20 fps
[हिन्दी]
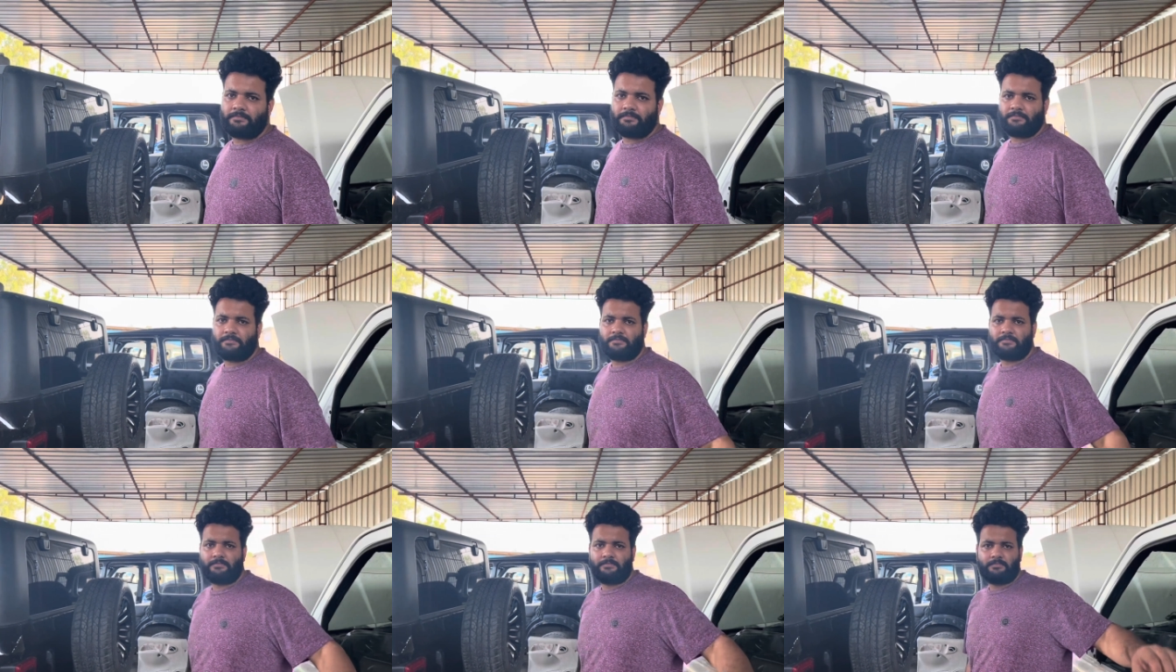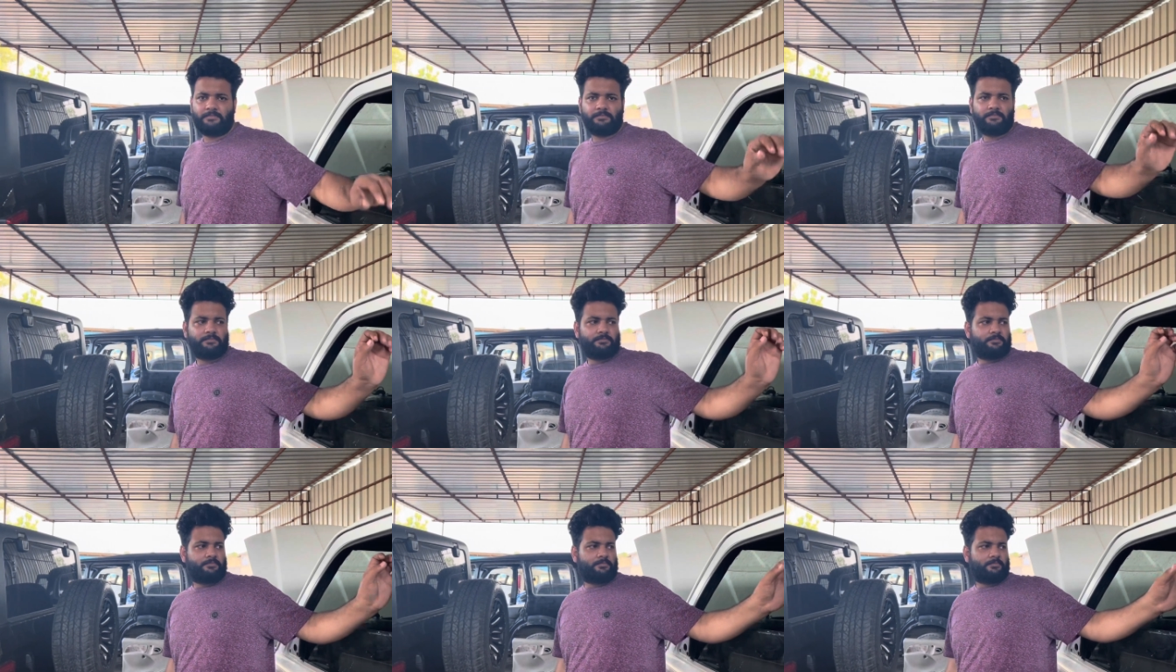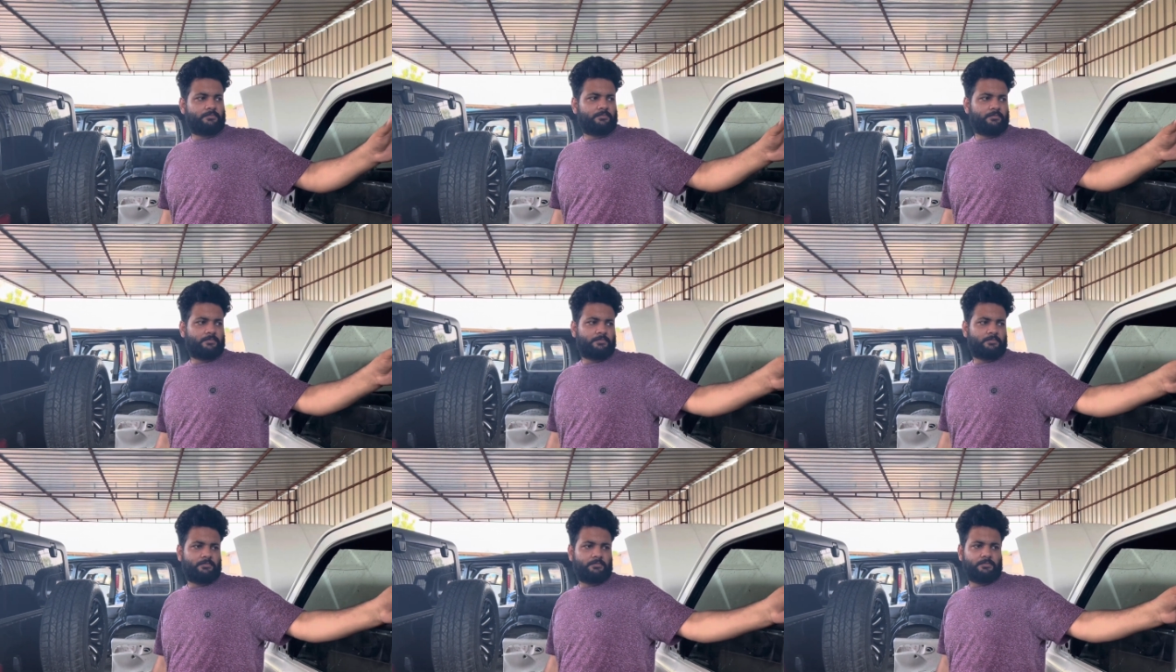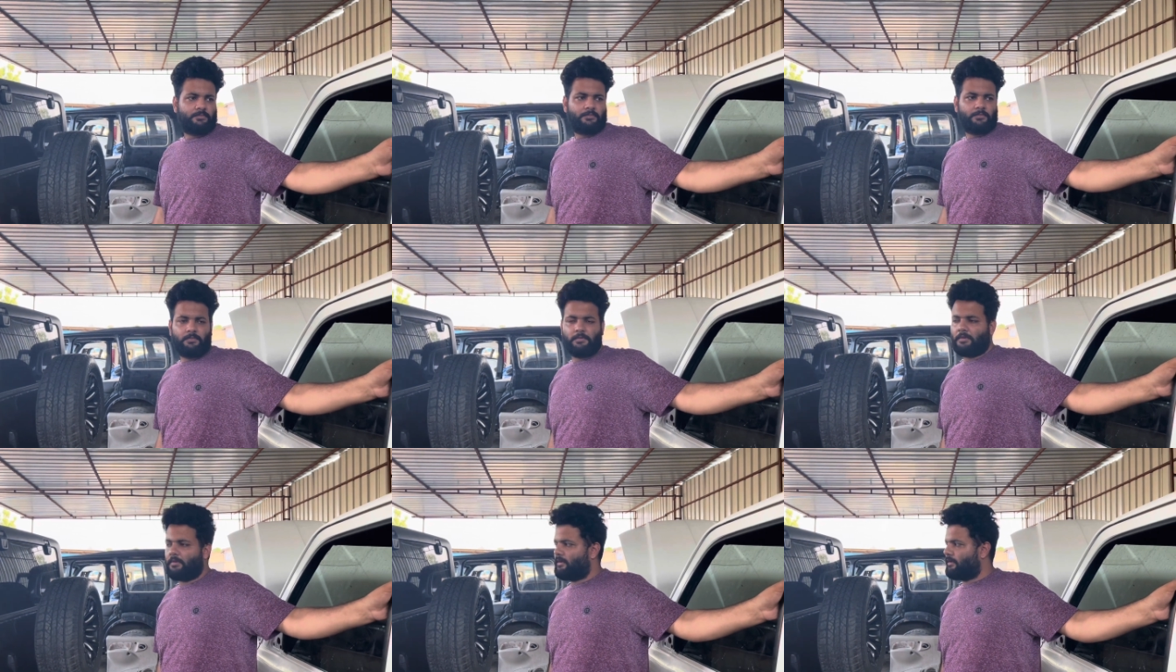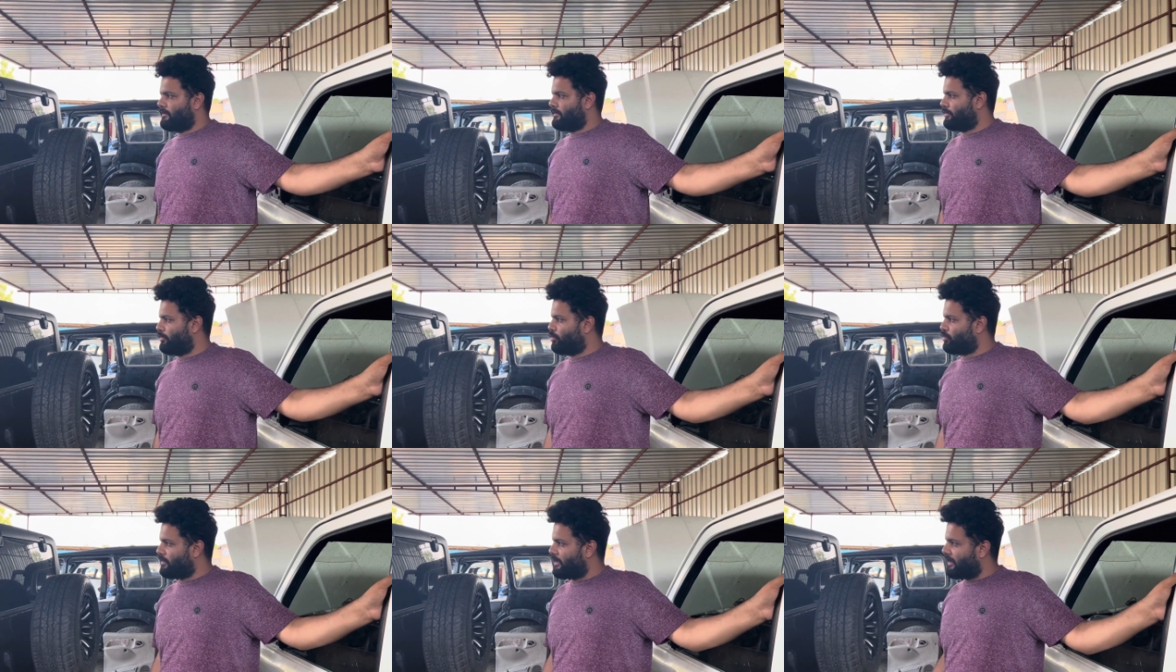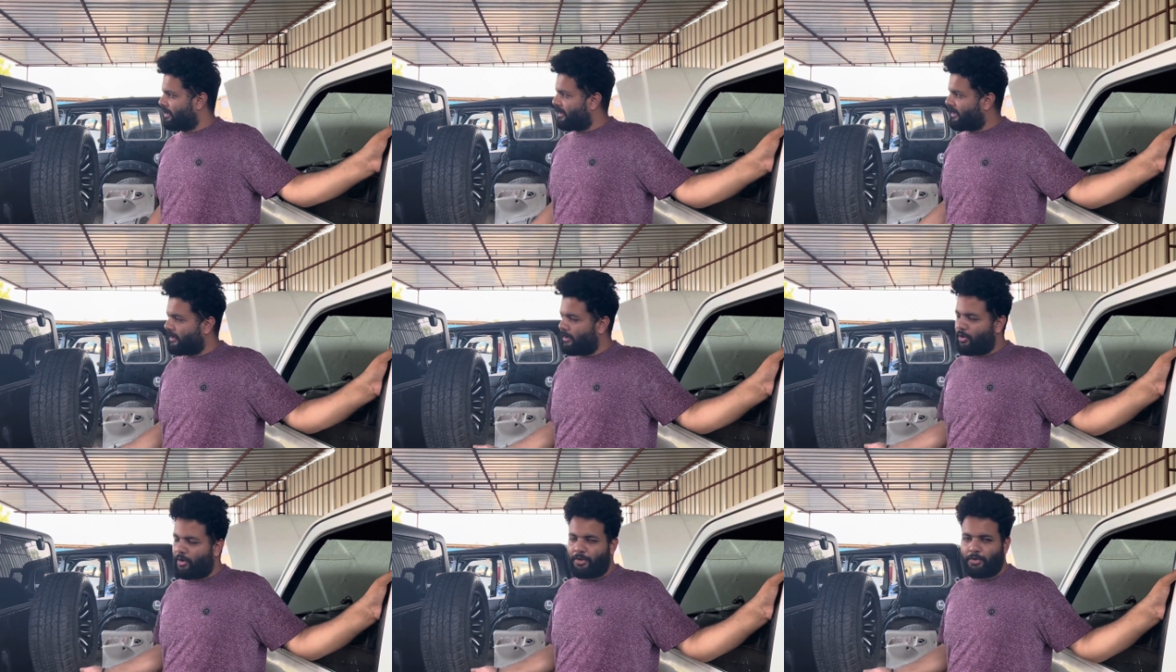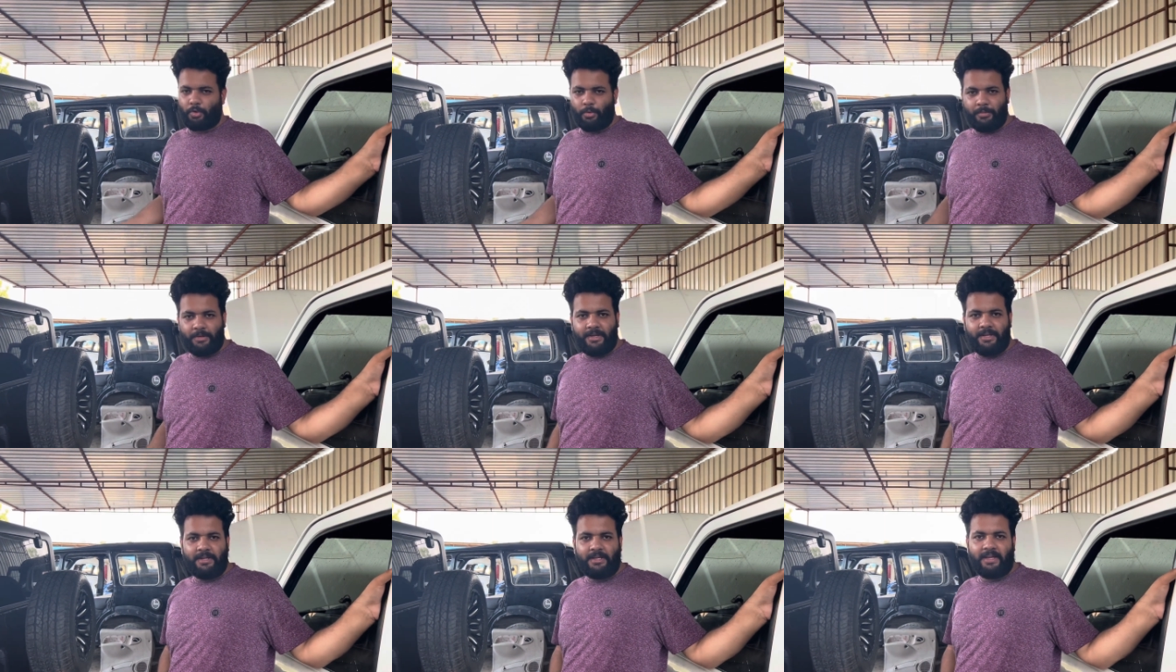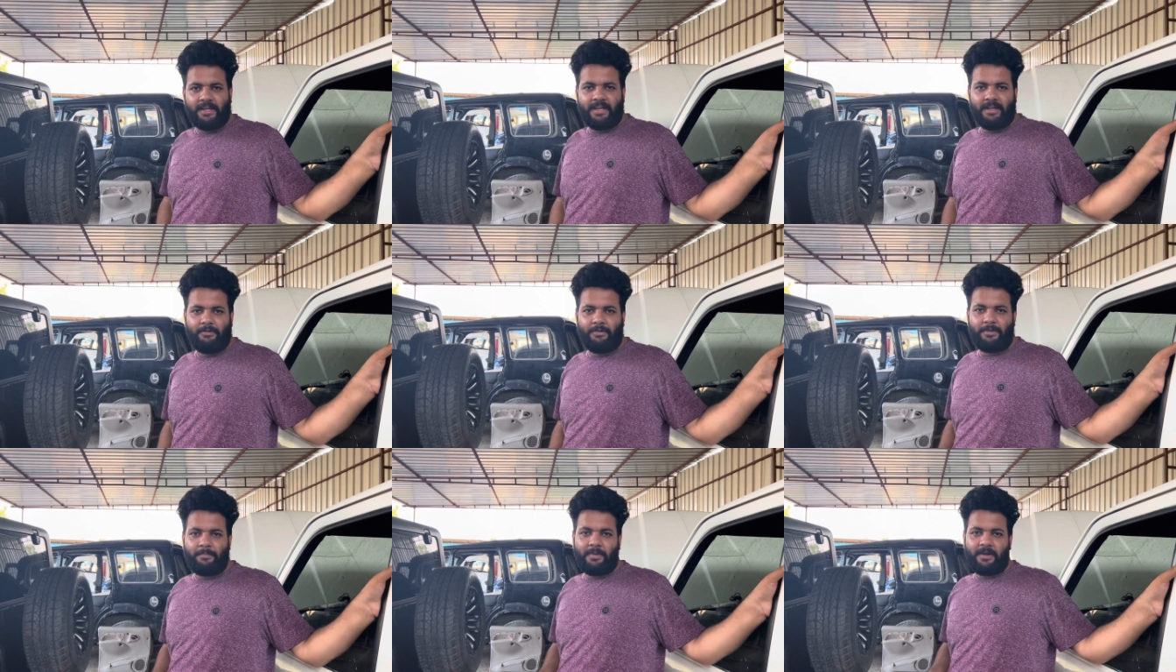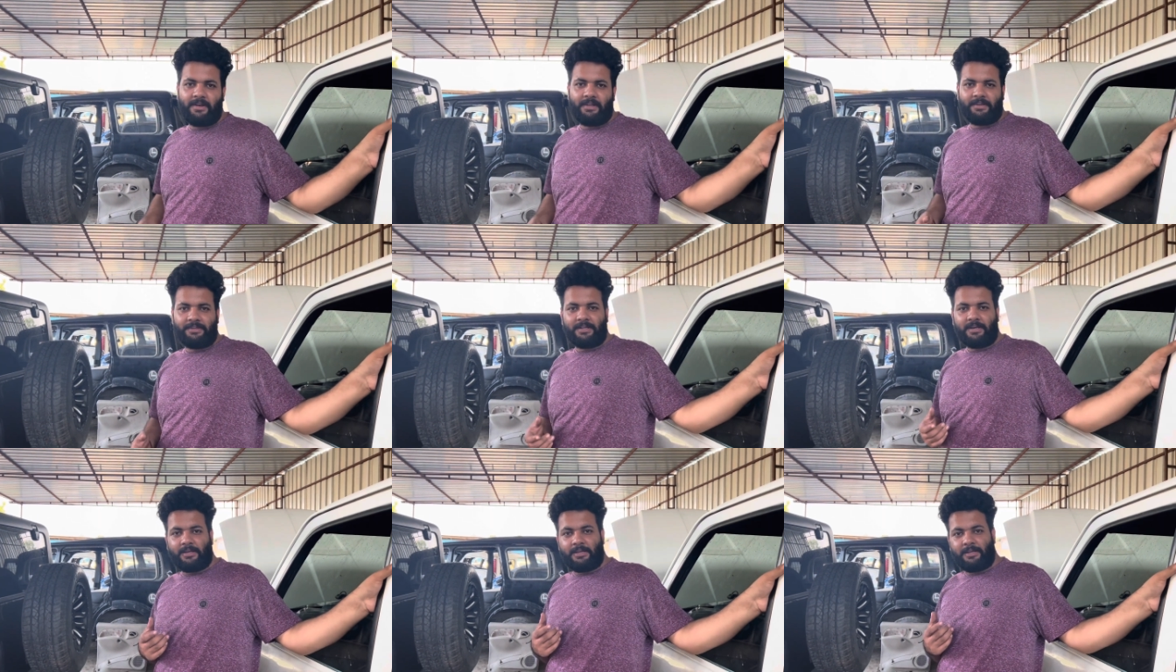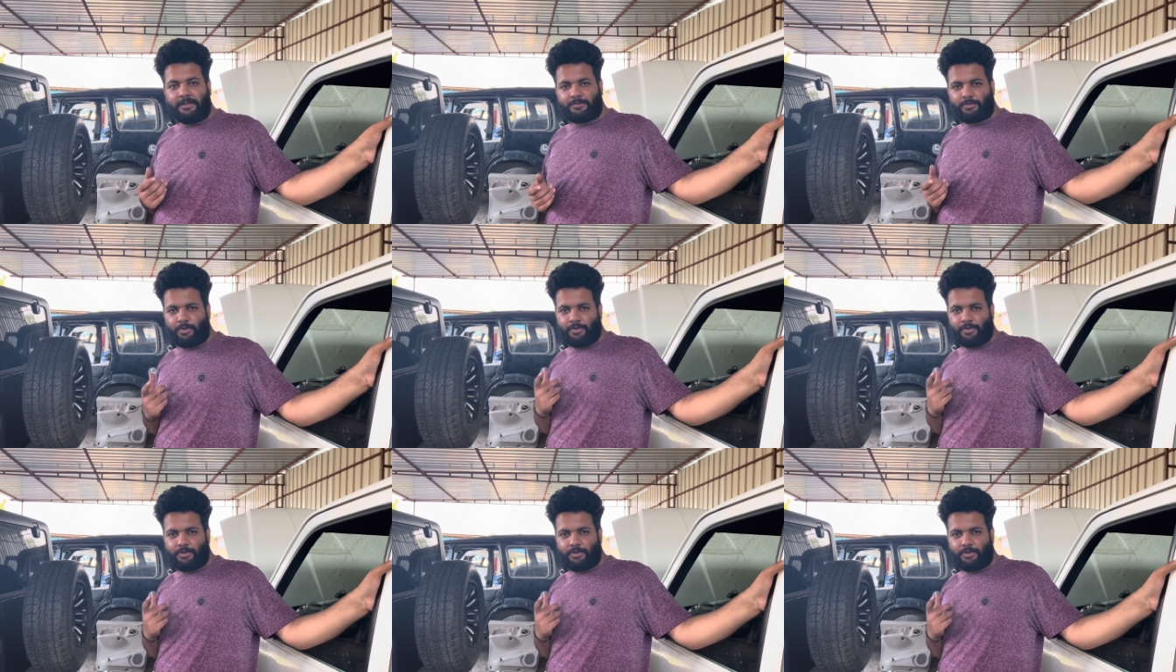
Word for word: कलर कराना चाहे तो ठीक लगेगी दूसरा कलर कराओगे तो भी ठीक लगेगी वो डिपेंड करता है कलर